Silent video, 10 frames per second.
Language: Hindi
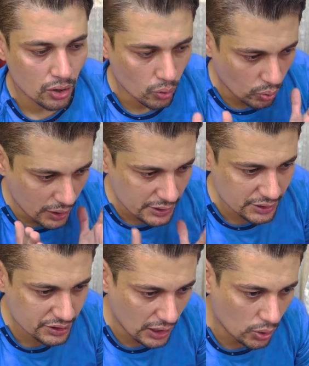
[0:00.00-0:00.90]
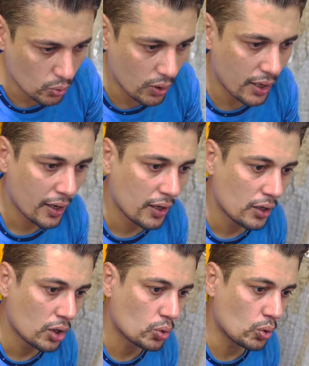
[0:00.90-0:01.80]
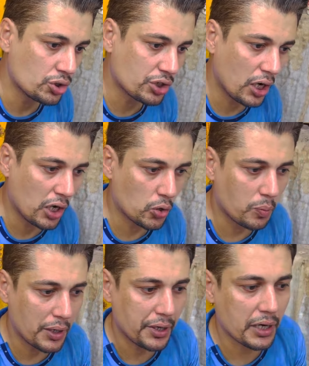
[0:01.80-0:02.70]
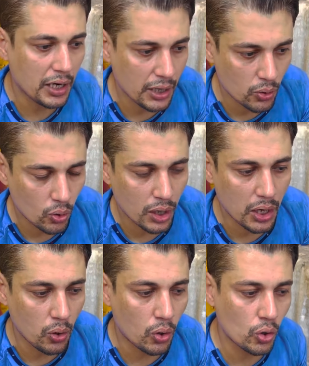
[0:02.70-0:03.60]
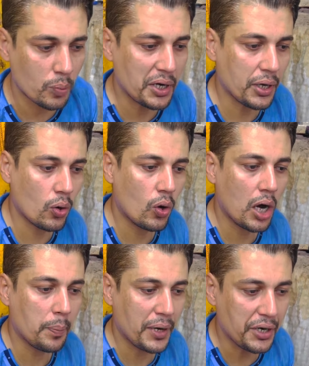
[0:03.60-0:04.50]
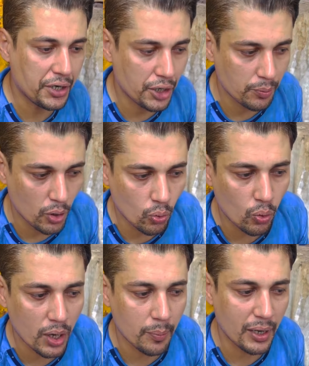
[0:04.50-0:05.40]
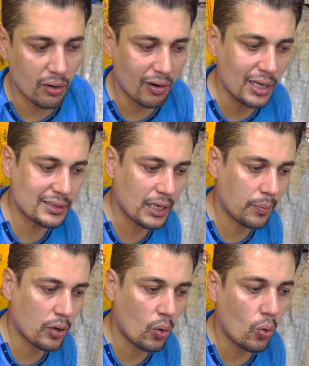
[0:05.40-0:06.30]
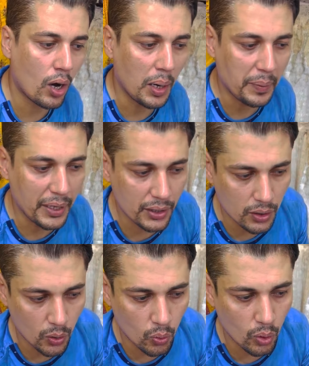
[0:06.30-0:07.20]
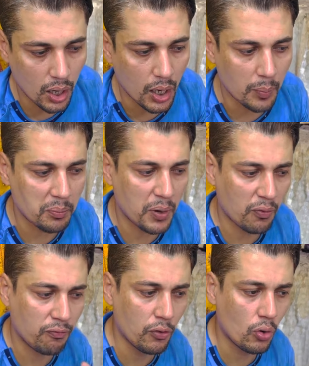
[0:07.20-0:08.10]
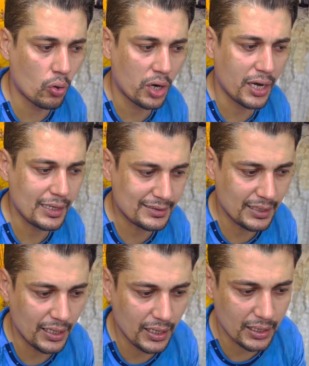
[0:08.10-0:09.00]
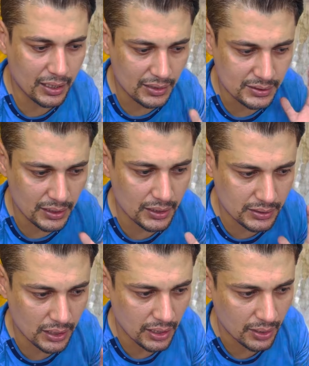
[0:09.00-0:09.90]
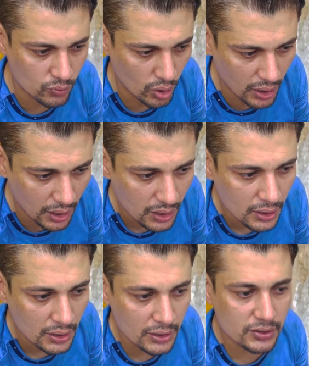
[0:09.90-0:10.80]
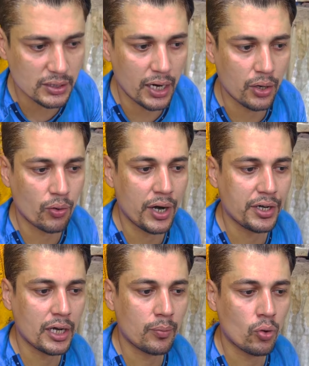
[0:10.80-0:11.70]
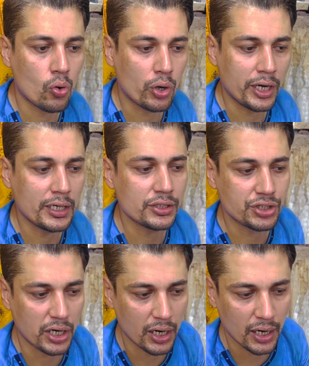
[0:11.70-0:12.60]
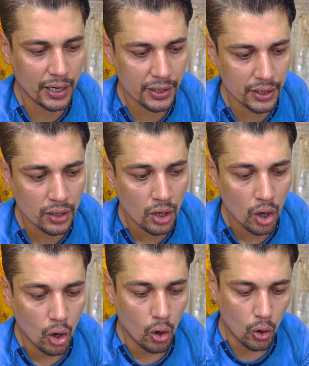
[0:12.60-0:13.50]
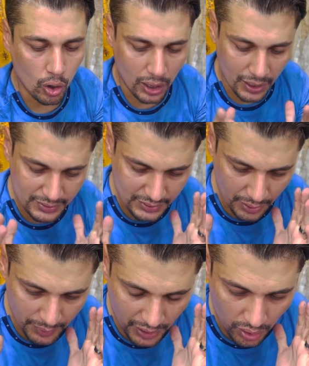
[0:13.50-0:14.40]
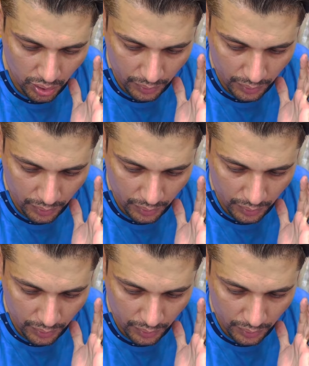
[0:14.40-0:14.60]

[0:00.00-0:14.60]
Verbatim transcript: वाइटी स्टार्ट हुआ है तो इनशाला दुबट्टे कढ़ाई हो गए लॉन दुबट्टे हो गए प्रिंटेड में हुए हैं मेरा वालिद साहब का हुआ वरेंड का हुआ भरपूर ए से लेकर जेड तक अलहमदिल्ला सारी वाइटी आप लोगों के लिए इनशाला आएगी और आज से मेरा